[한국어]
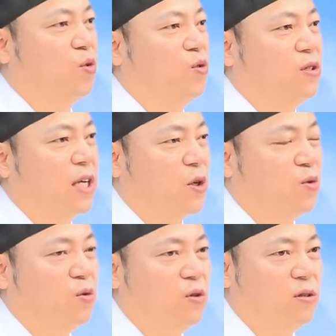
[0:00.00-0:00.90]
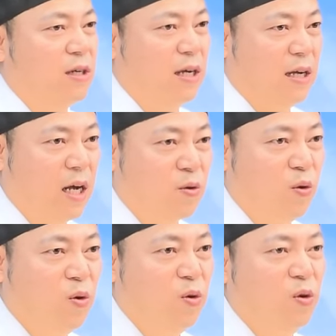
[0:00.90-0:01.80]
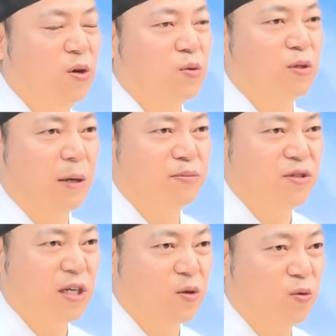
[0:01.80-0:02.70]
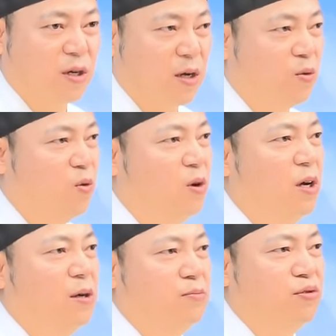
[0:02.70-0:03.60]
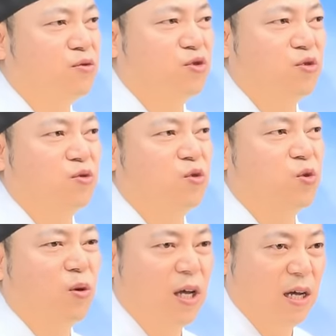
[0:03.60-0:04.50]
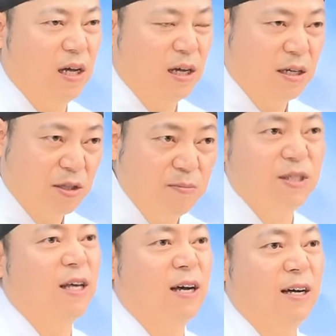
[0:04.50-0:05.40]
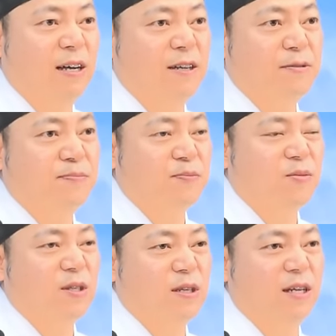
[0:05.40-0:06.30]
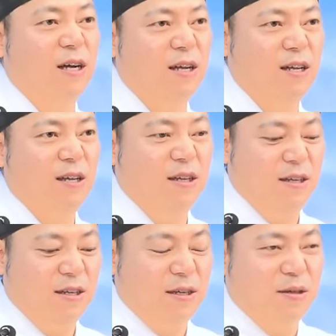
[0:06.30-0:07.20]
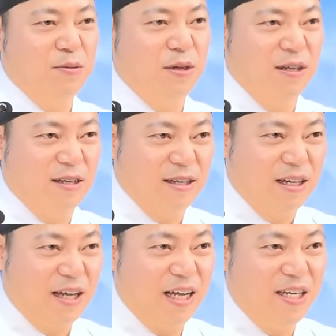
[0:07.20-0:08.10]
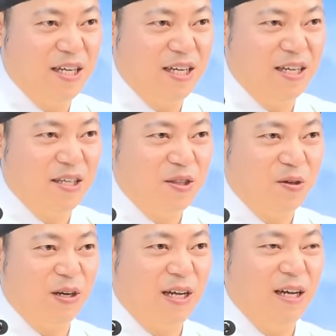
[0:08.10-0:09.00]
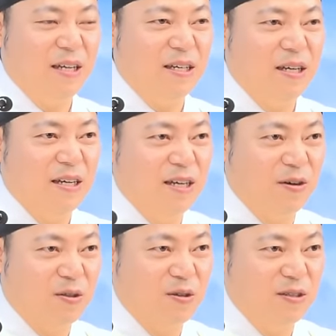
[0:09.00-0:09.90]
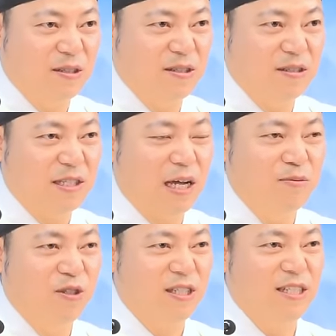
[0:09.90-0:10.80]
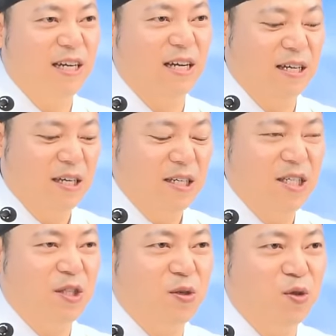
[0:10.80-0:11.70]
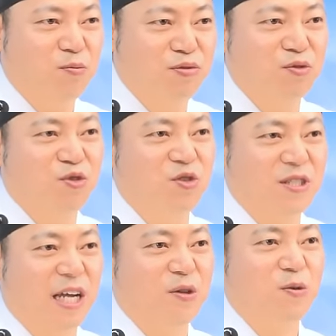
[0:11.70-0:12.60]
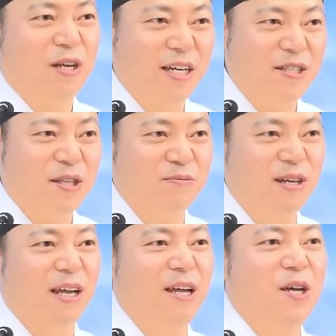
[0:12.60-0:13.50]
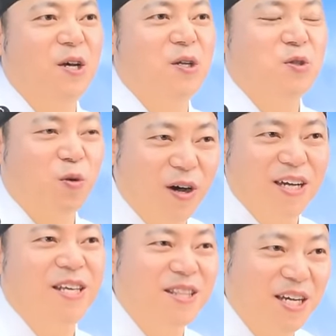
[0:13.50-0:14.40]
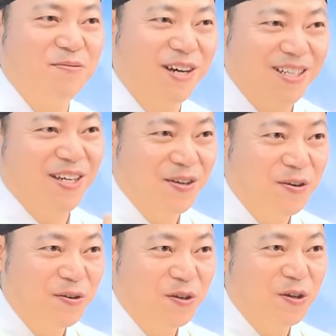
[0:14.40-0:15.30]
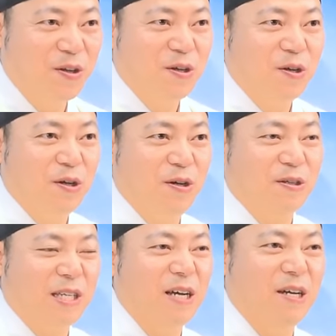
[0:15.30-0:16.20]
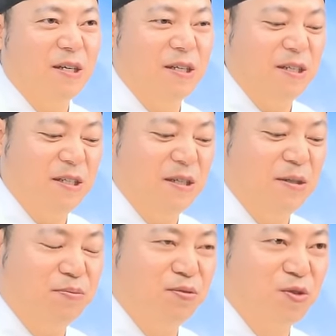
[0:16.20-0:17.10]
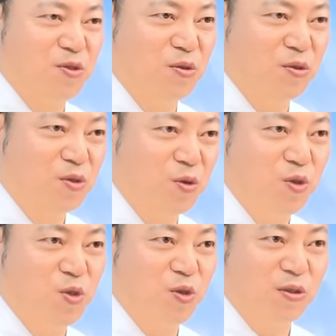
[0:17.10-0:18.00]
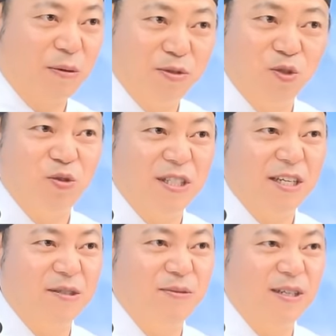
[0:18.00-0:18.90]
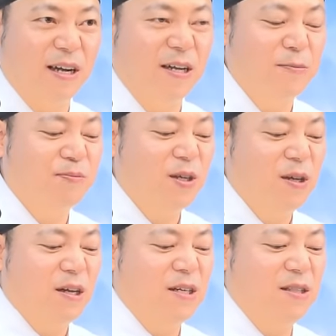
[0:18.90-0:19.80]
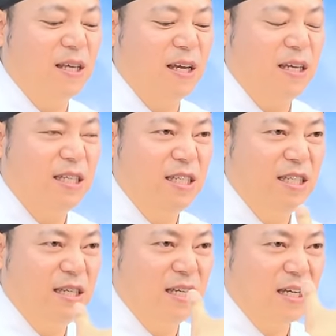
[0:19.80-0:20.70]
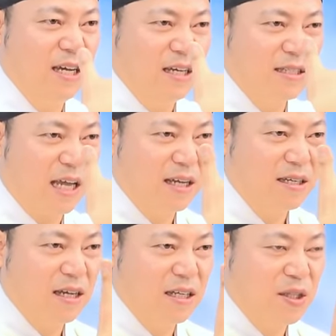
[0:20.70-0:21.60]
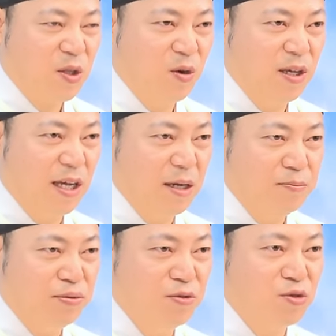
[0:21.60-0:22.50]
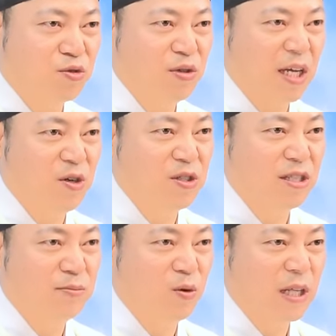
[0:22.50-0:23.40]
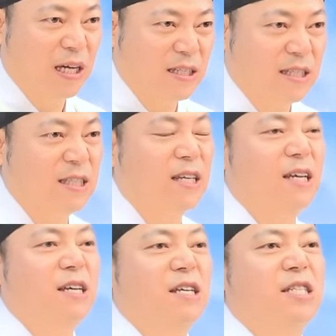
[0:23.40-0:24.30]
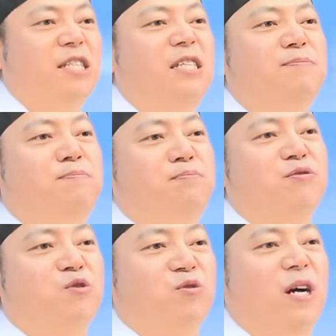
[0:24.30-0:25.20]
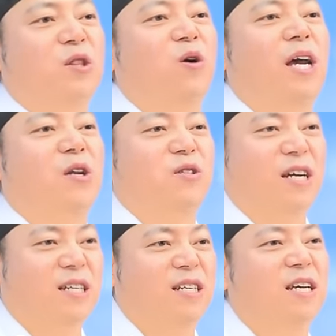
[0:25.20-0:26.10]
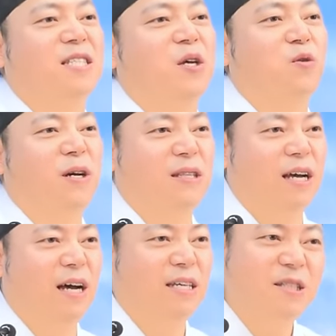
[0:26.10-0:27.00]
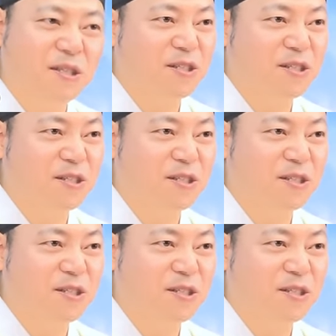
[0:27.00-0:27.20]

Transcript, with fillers: 좋은 작용을 하고 또 나쁜 작용을 하고 풍수적으로 좋아야 됩니다. 그러니까 가게터나 어떤 그 사무실이나 이 터도 풍수적 작용을 하기 때문에 좋아야 된다 이 말이에요. 네. 어, 상, 그 풍수적으로 좋을 수도 있고 나쁠 수도 있지 않습니까? 근데 이 상가터의 풍수 에너지보다는 집풍수가더 에너지가 크게 작용한다 이